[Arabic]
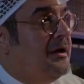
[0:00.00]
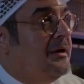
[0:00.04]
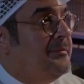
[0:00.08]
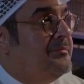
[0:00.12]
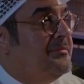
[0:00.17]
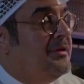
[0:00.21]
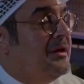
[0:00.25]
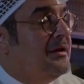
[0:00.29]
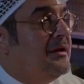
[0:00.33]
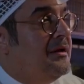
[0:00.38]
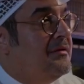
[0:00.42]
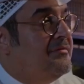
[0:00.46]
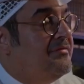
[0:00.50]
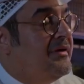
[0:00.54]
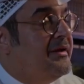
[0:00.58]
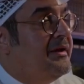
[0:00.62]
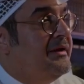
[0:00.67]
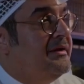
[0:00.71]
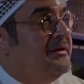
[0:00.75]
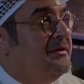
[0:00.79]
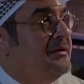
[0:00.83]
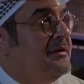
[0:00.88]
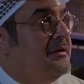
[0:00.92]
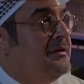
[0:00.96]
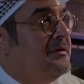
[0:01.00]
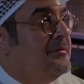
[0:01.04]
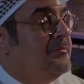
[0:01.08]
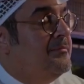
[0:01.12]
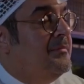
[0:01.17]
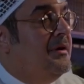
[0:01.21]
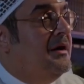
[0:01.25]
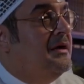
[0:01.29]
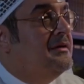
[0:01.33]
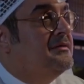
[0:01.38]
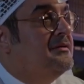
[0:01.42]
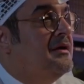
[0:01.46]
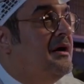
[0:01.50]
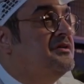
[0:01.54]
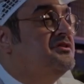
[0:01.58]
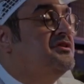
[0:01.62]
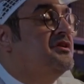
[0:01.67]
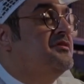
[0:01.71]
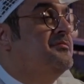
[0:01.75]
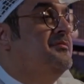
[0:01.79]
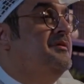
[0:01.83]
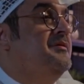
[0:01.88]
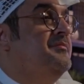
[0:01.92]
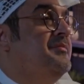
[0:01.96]
عبد الله الفري مع
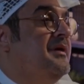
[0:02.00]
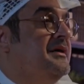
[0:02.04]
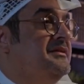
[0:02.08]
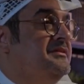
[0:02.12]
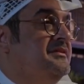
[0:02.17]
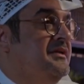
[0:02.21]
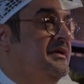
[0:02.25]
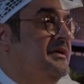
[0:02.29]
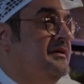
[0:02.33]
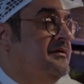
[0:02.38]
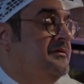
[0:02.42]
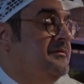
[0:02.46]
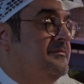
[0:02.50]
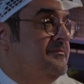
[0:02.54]
تاجر من الباديه